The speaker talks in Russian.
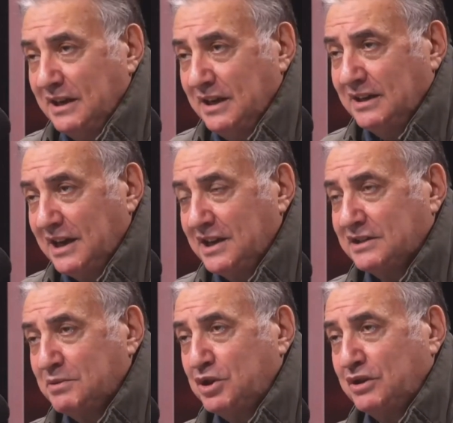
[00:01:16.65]
И, на
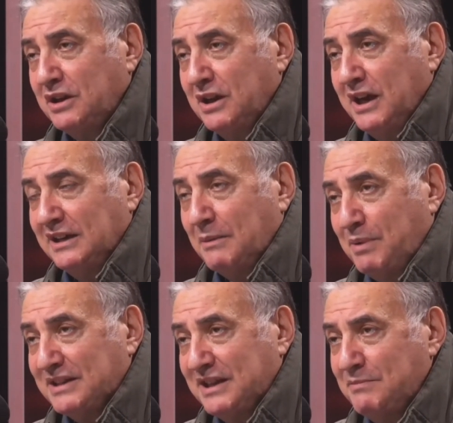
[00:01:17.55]
конечном счете, это
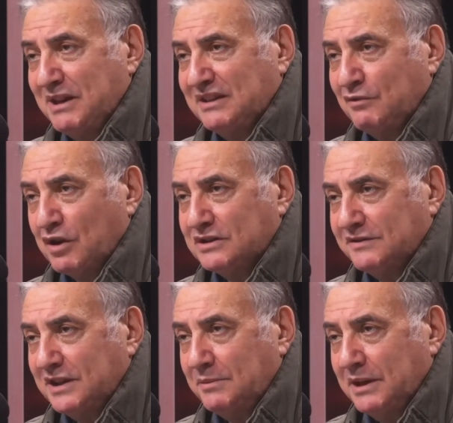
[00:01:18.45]
база и
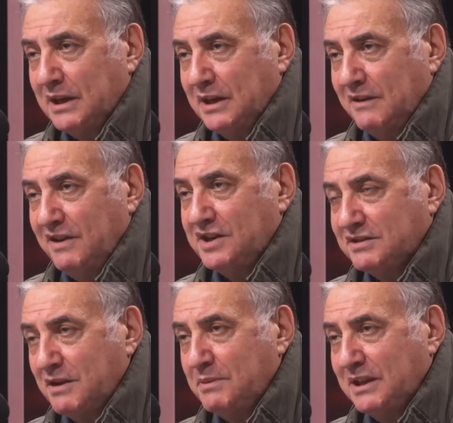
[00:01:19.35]
миротворцев там, да, вещи
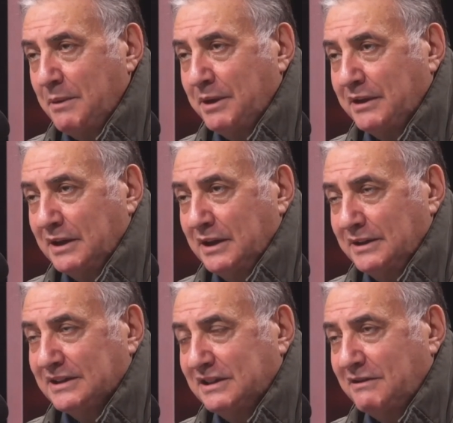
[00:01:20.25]
своими именами
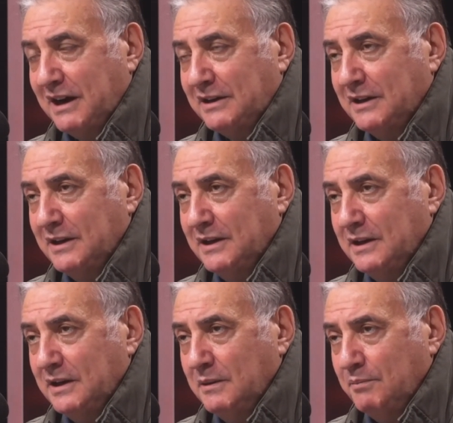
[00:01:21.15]
называть.
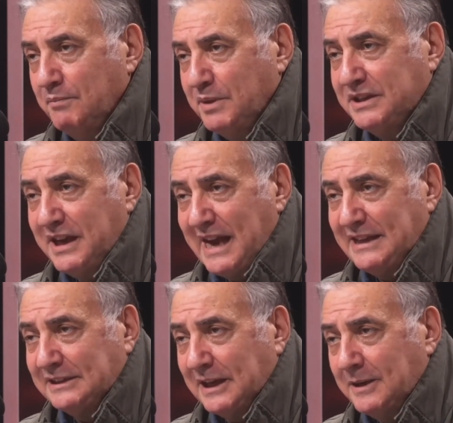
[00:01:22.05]

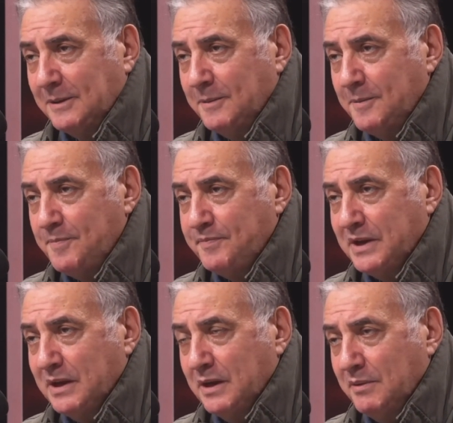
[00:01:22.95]
Потерять это?
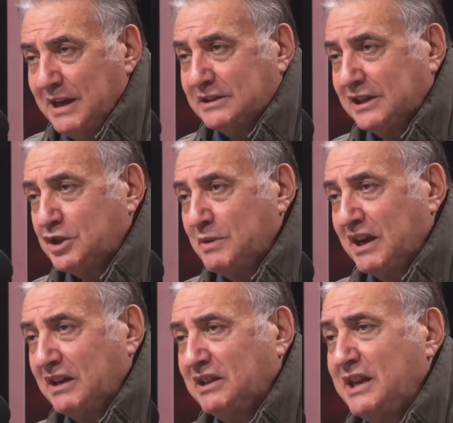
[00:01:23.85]
Я слышу, мне
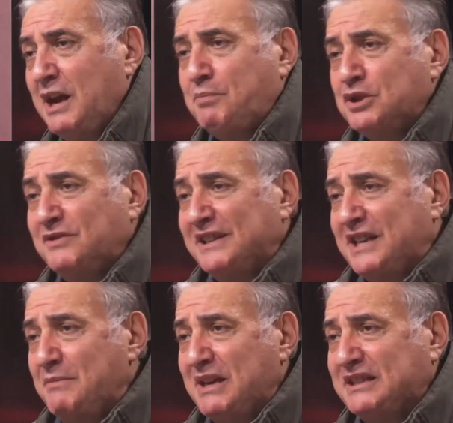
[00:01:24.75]
говорят, да нет, пусть
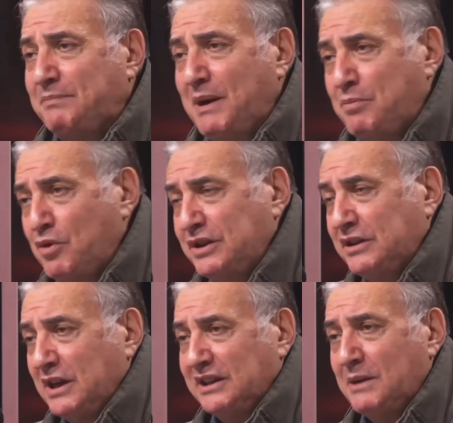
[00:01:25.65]
2-3 месяца
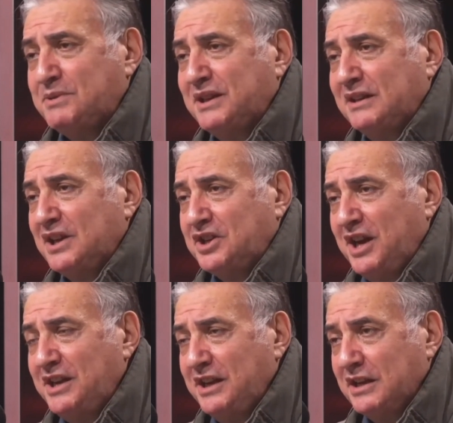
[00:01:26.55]
побудет, там же
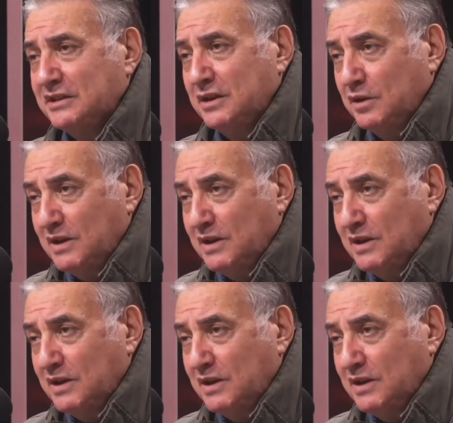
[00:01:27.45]
соглашение есть.